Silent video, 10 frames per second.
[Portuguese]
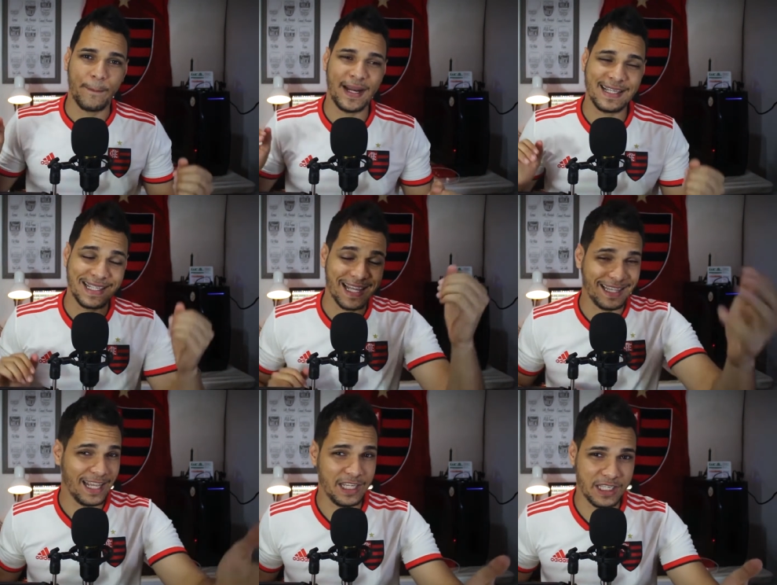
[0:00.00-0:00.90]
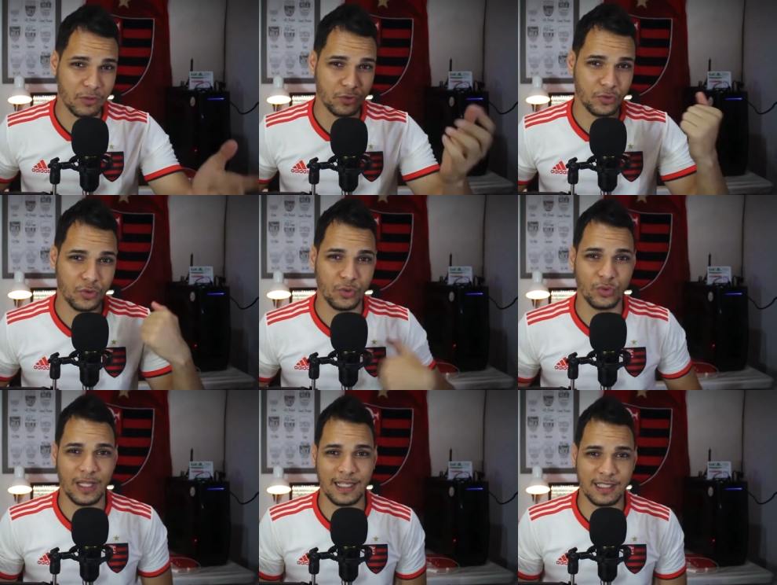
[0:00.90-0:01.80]
precedente a um
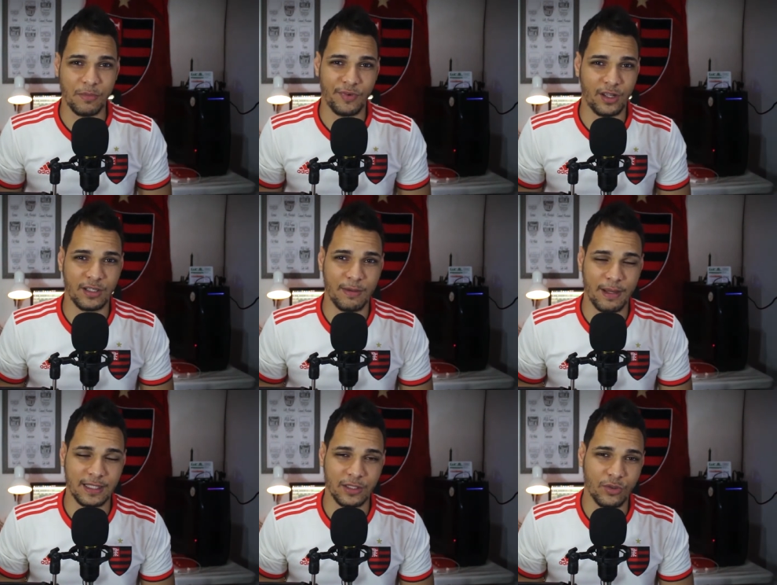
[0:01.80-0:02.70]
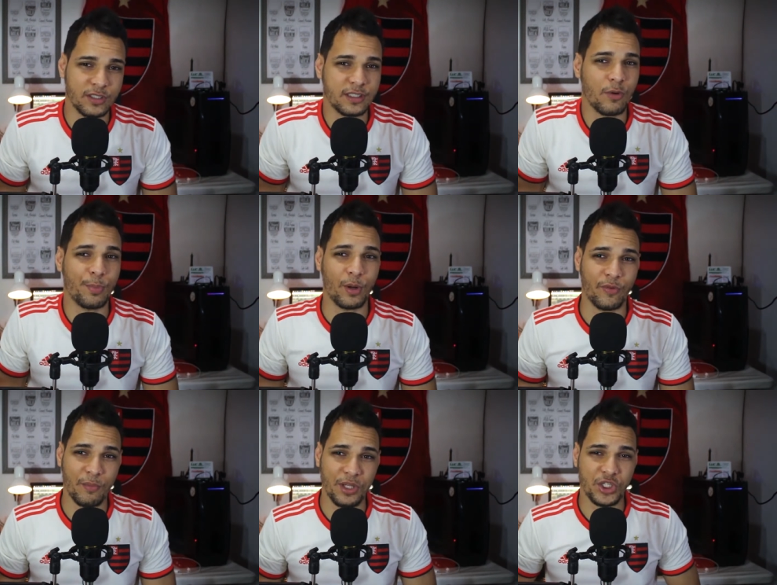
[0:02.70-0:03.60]
jogo da semifinal da Libertadores, então
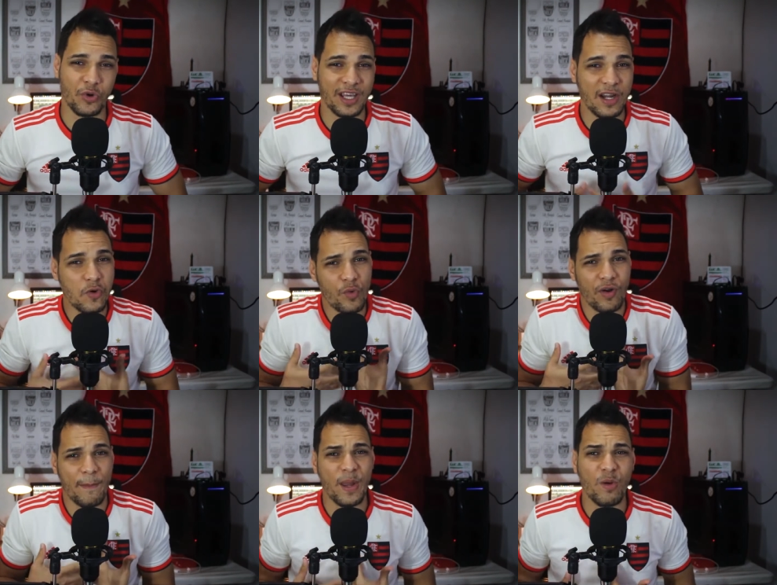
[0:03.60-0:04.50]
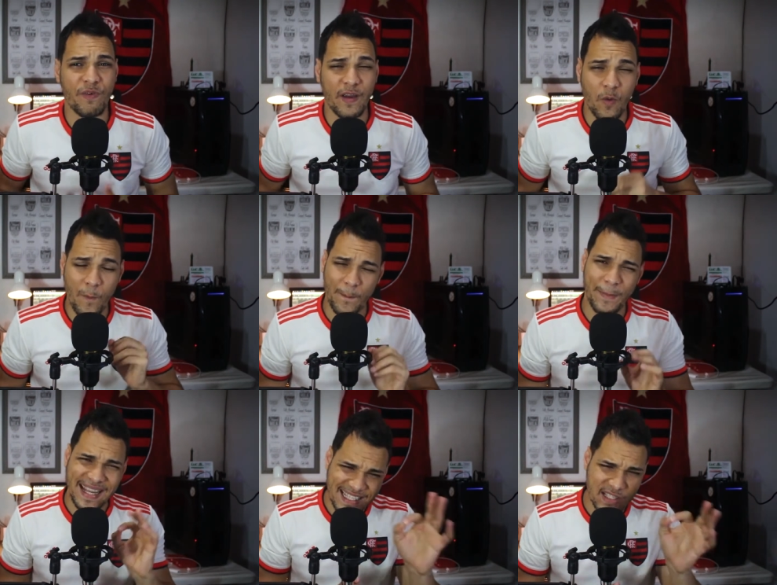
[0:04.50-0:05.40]
provavelmente eu creio que o Flamengo vai com um
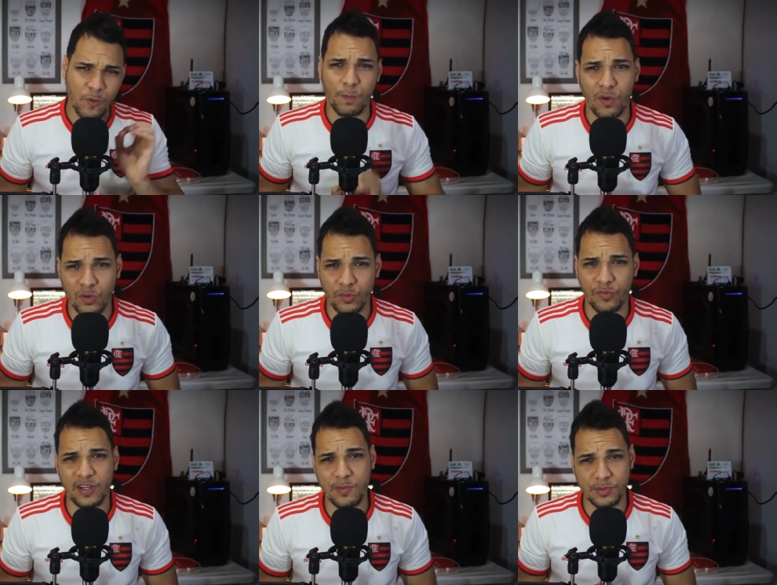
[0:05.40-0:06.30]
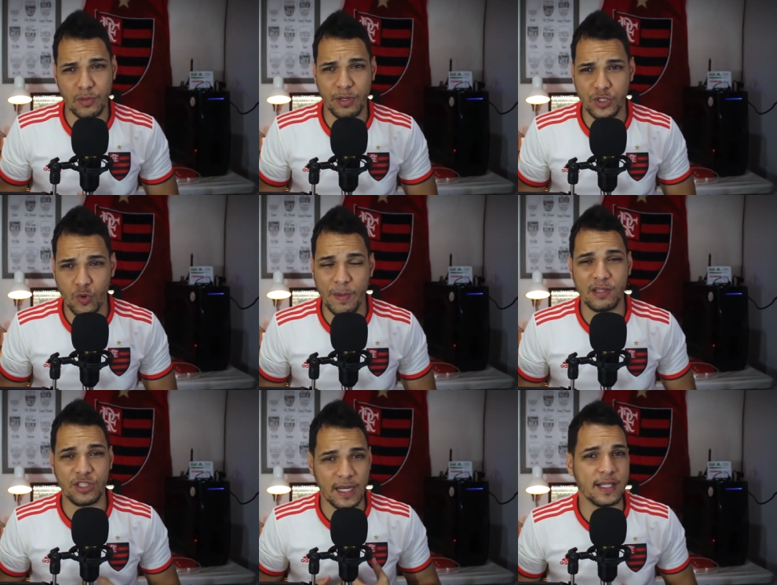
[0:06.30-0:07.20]
pezinho um pouco no freio, principalmente com
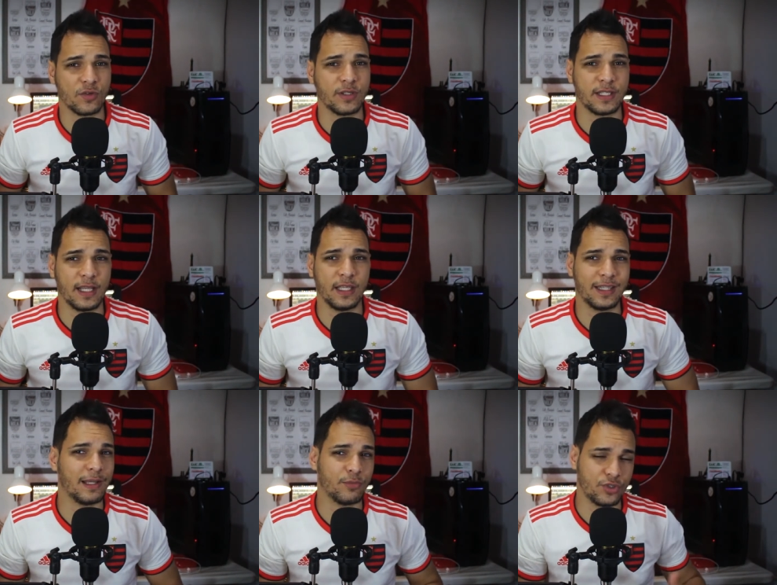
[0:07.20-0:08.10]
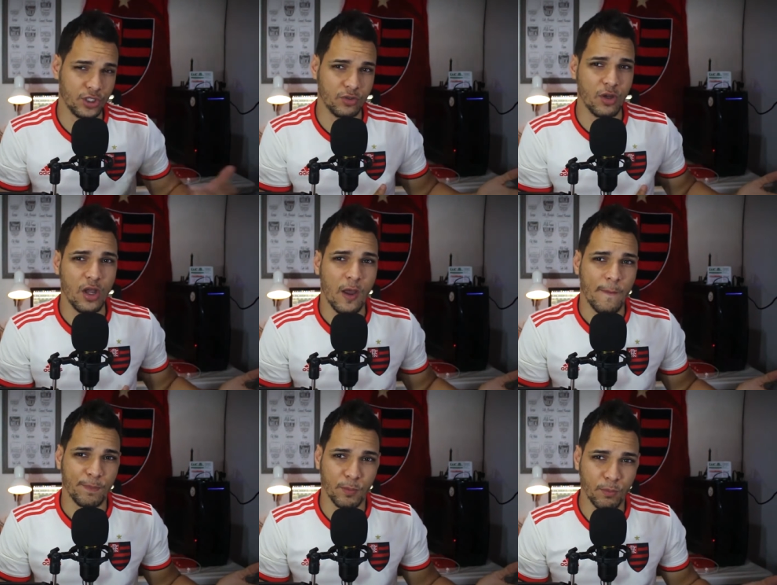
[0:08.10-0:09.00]
medo de lesões, né, que temos tido
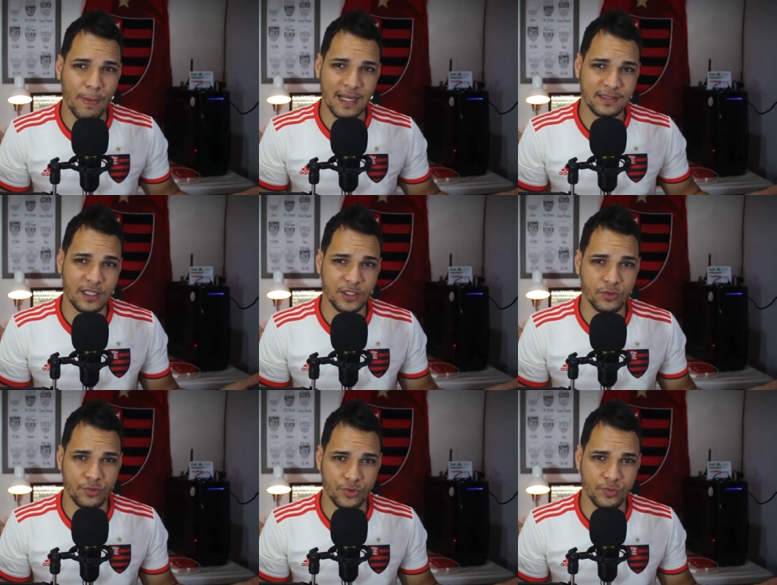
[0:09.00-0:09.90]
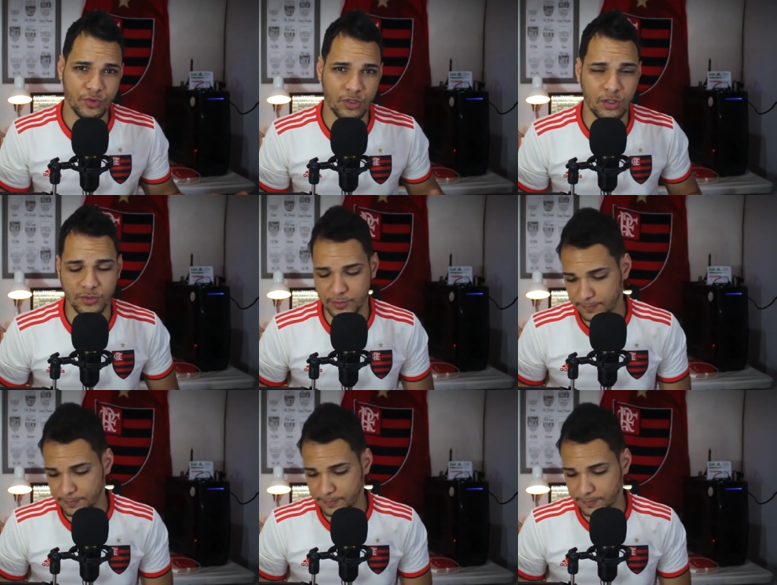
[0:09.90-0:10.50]
bastante nos últimos jogos.